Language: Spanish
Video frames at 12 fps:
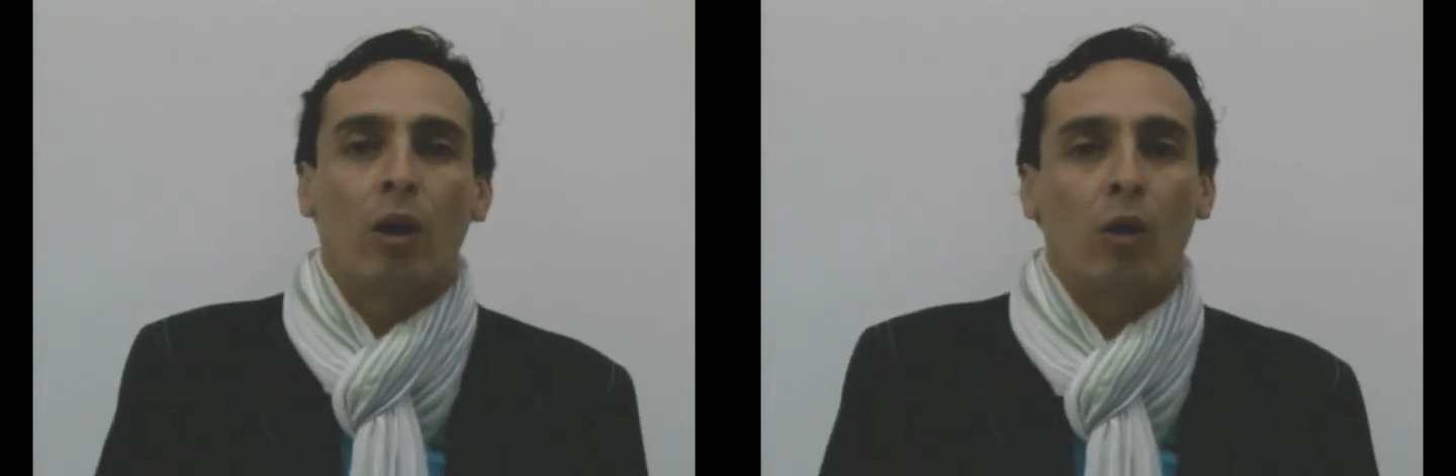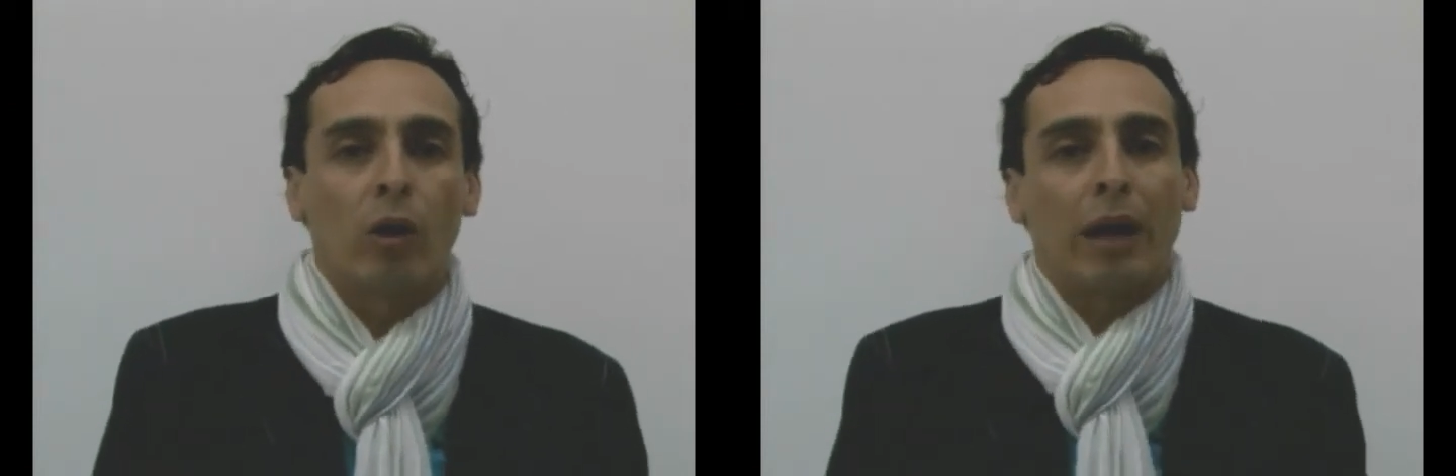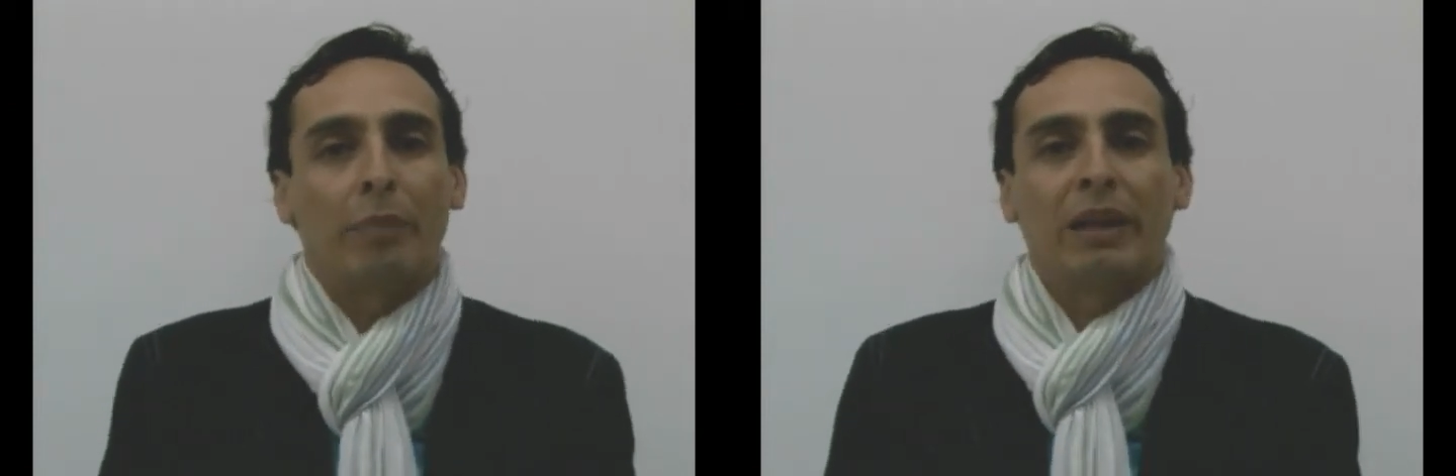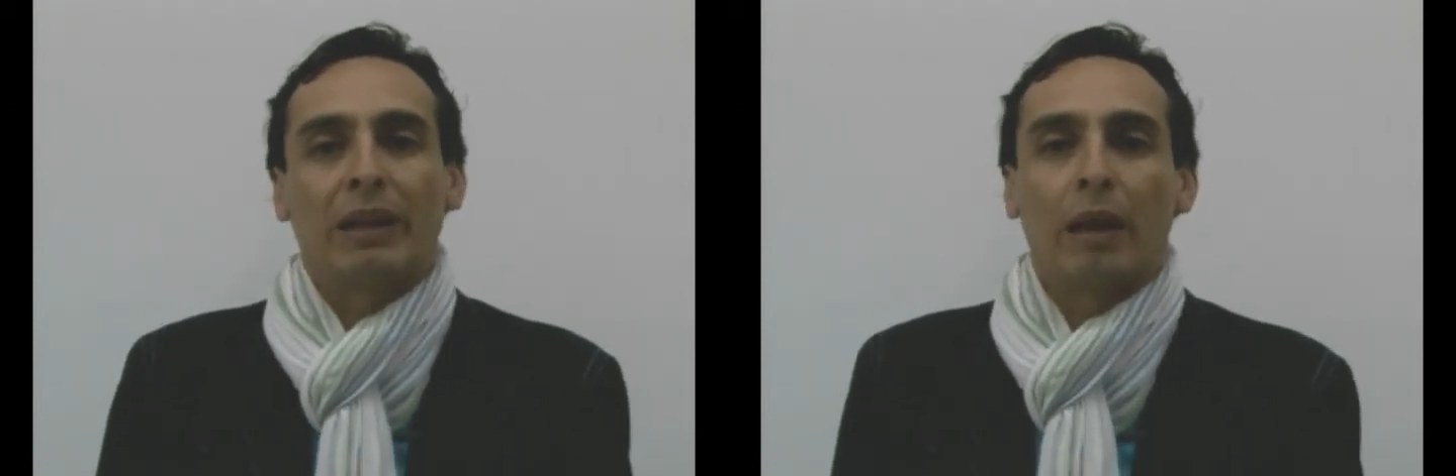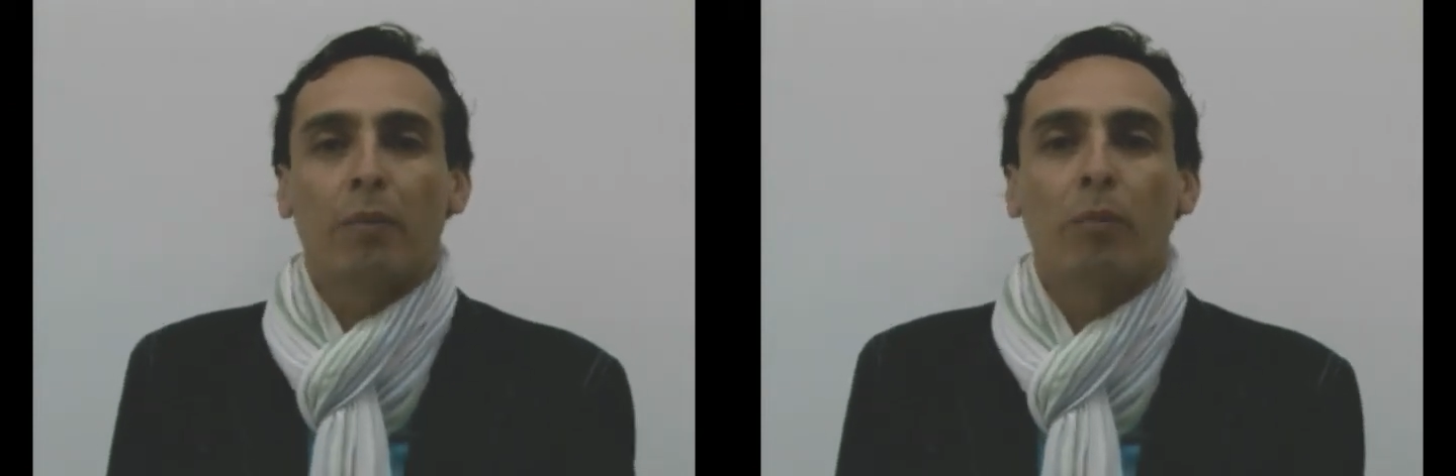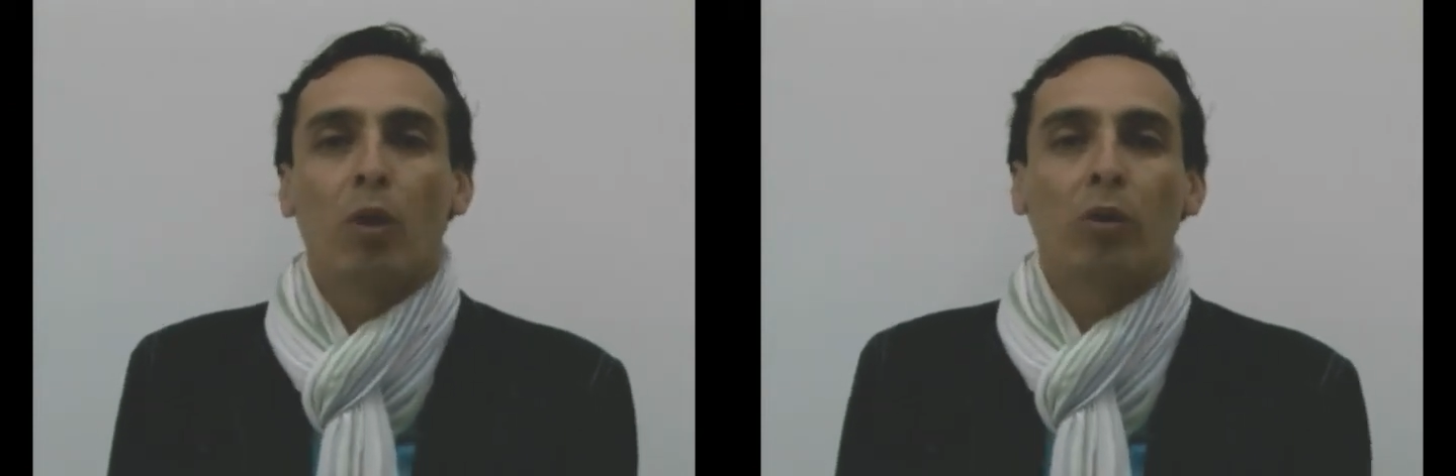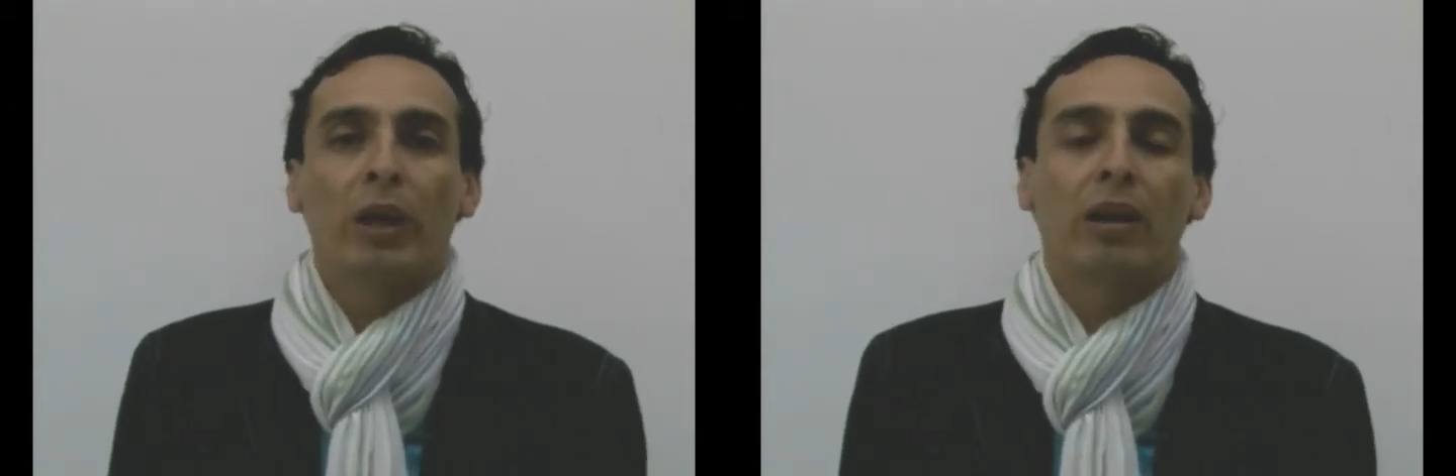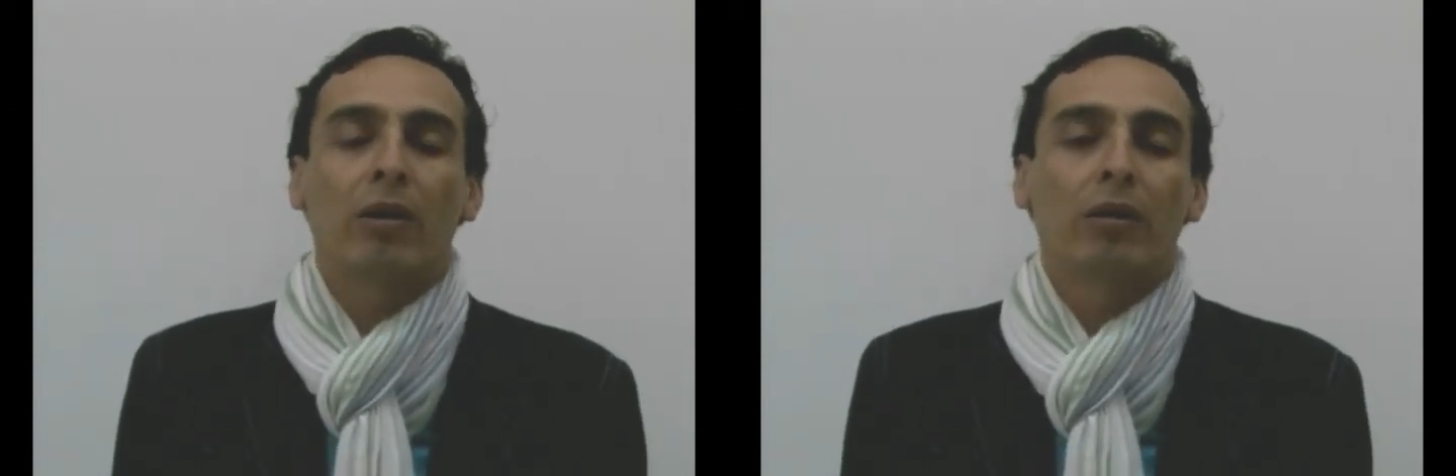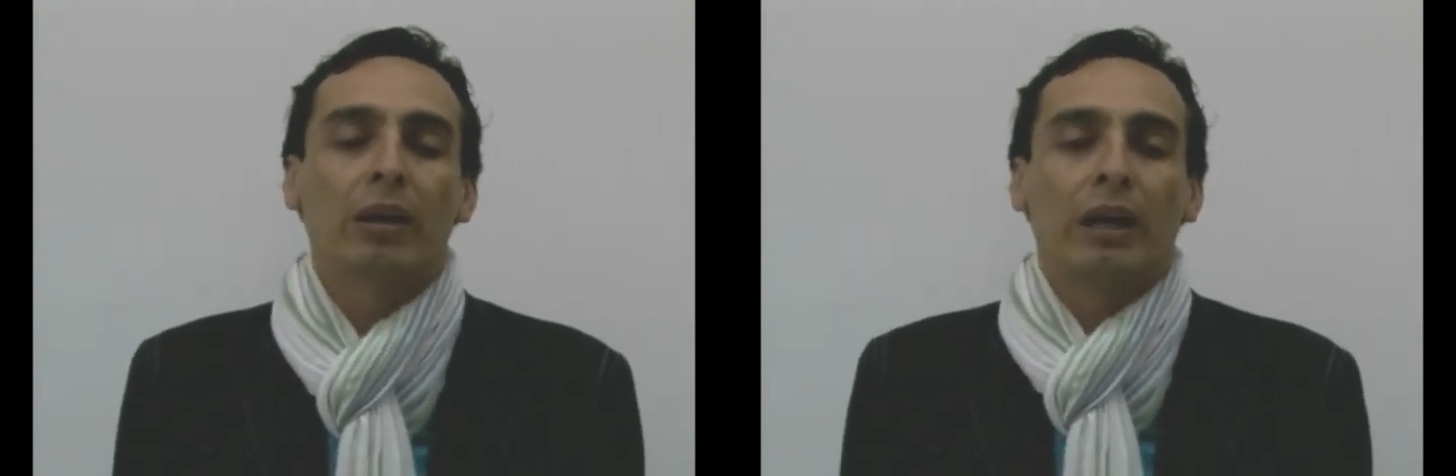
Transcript: con capital público,